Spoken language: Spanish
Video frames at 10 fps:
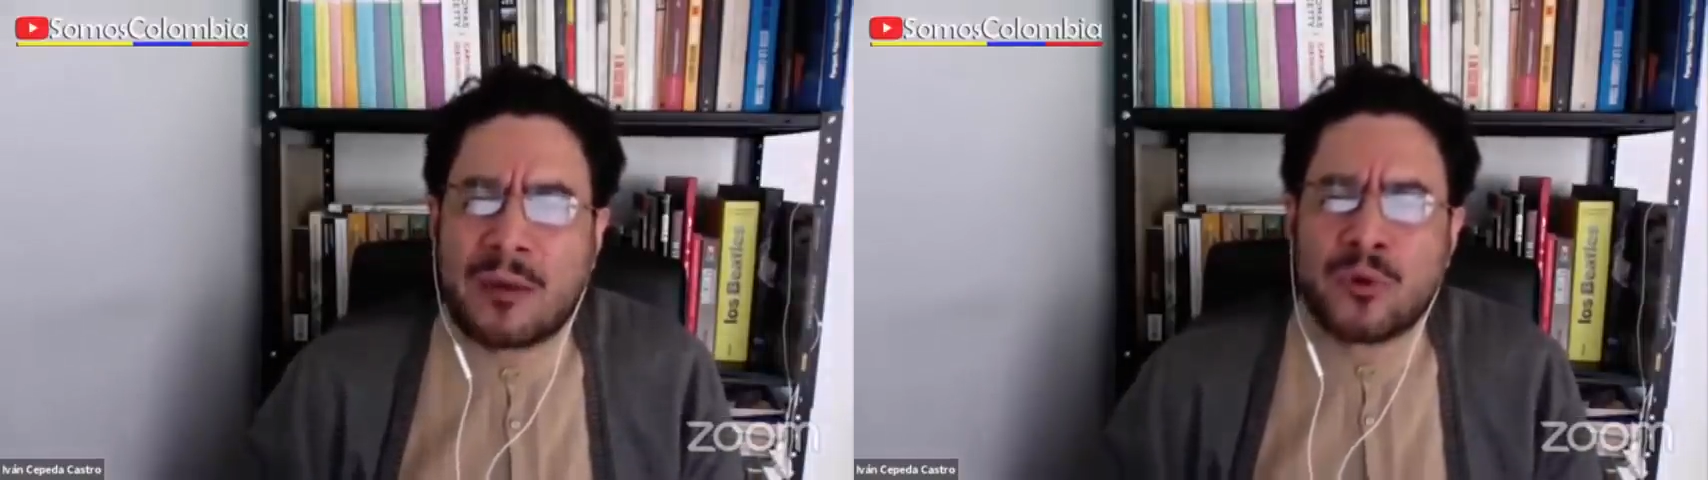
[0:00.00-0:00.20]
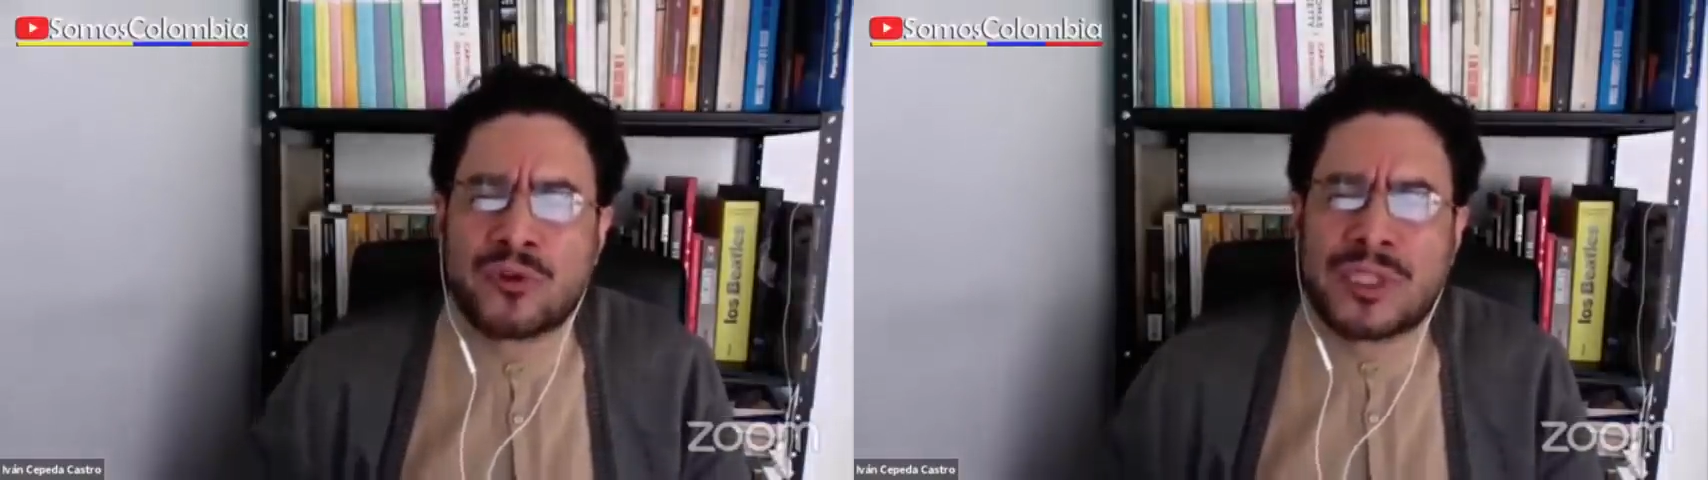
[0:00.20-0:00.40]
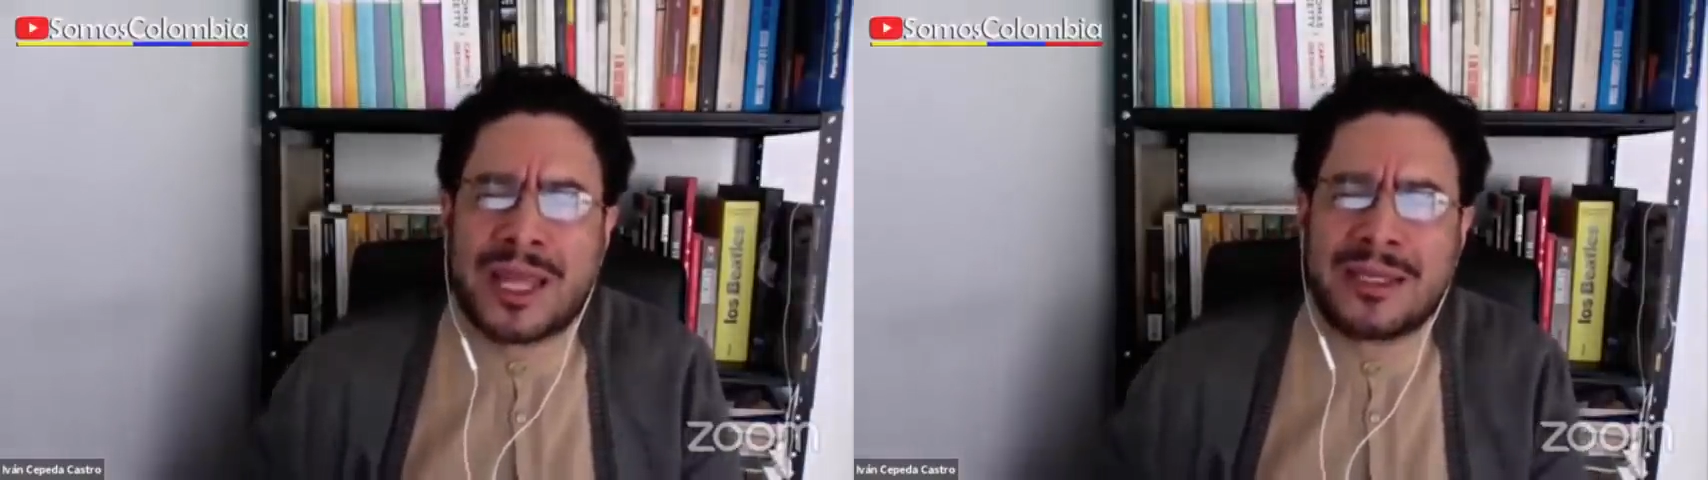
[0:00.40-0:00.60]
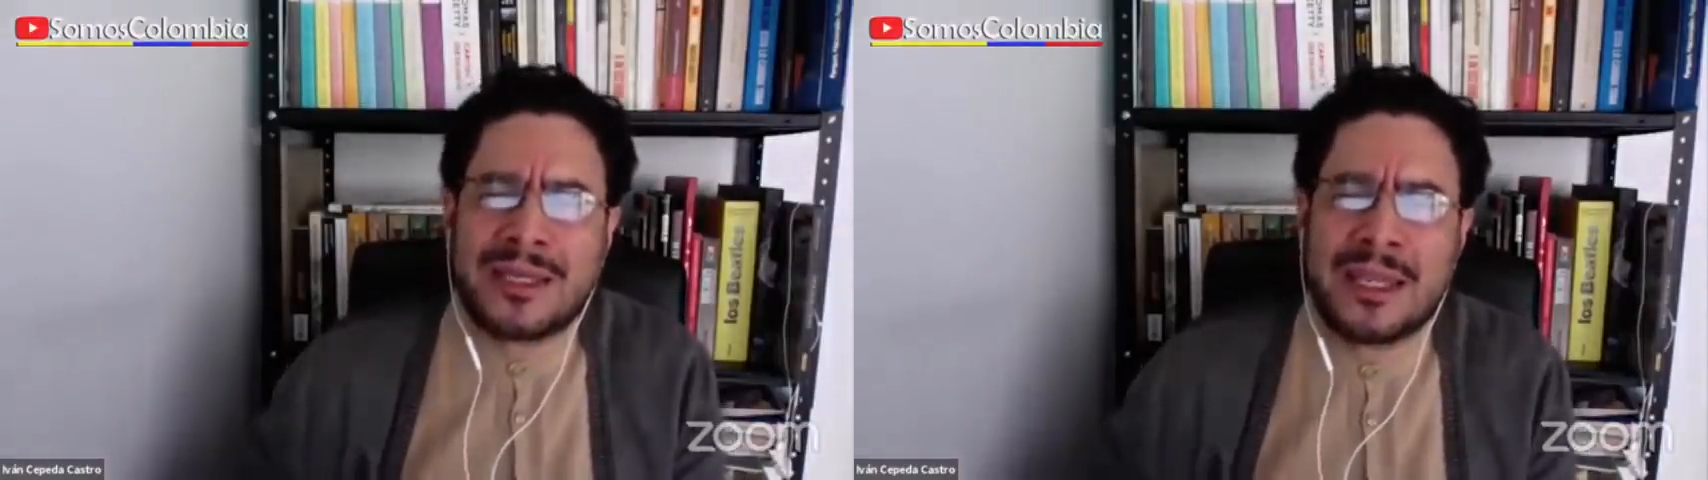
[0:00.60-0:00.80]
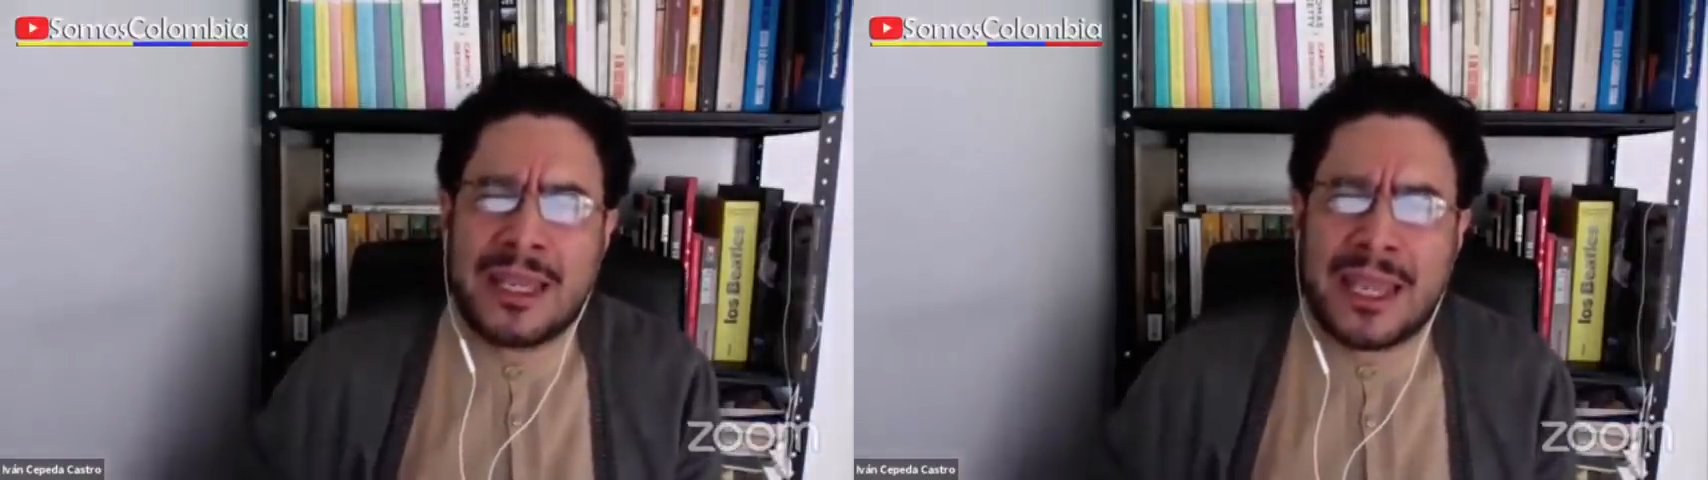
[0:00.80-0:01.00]

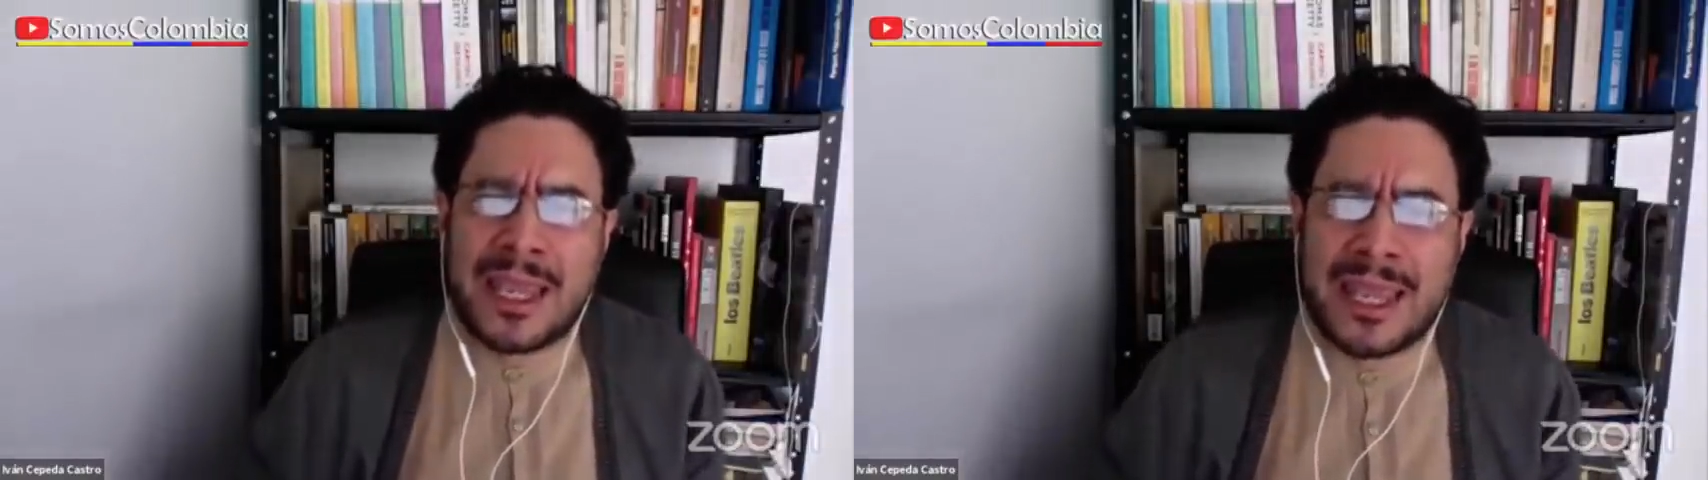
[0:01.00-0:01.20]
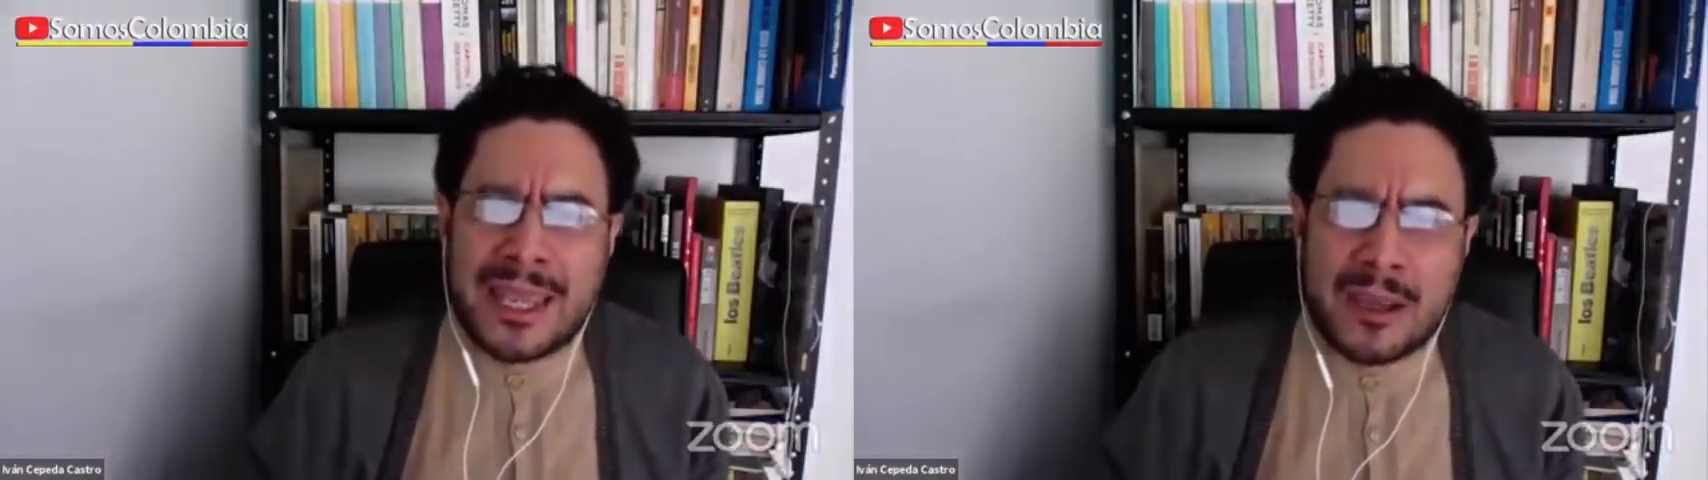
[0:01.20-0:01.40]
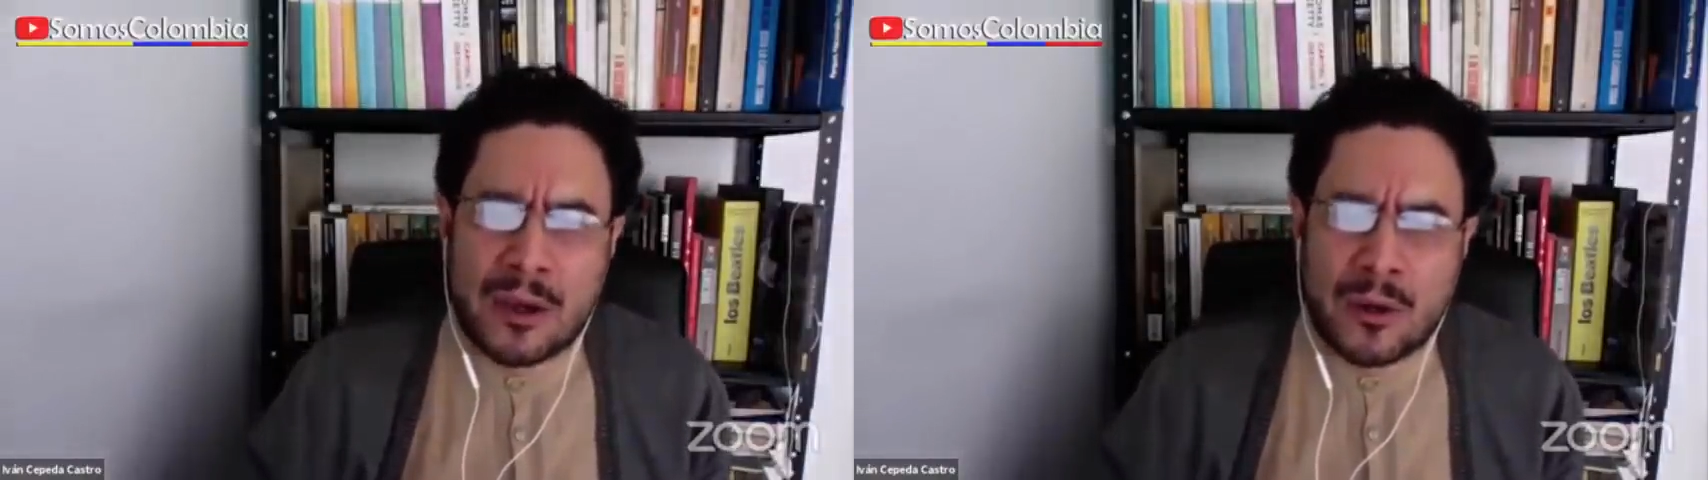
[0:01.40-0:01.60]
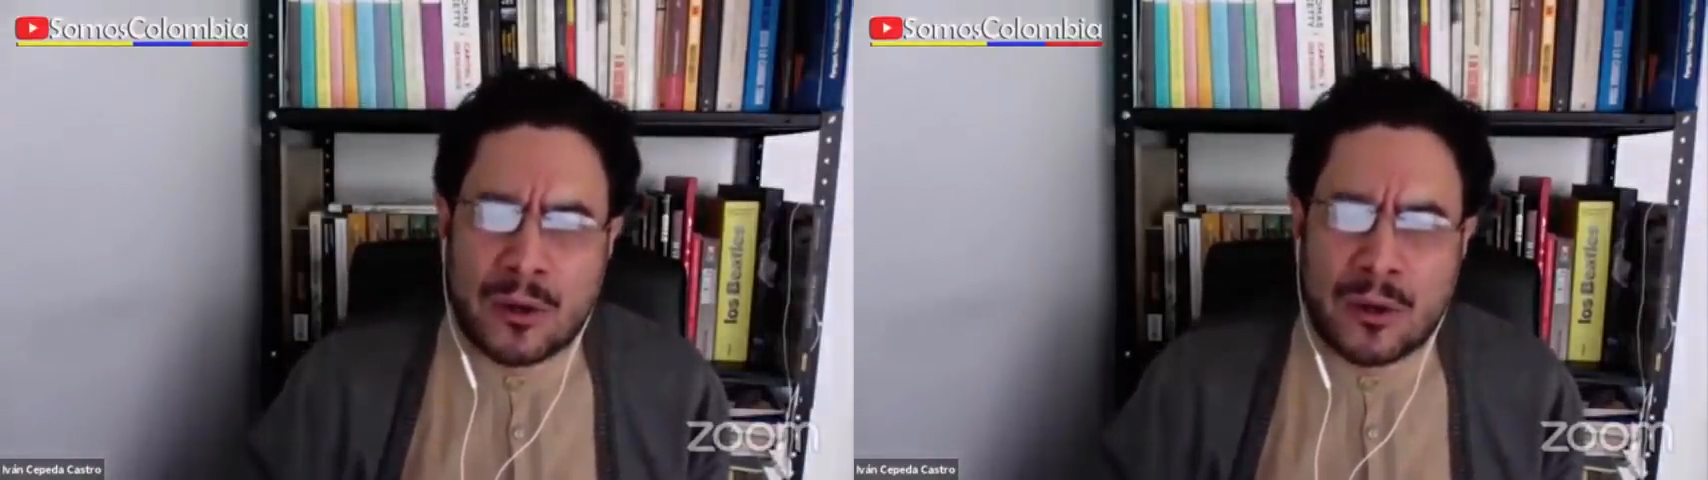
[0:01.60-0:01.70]
buscan eh,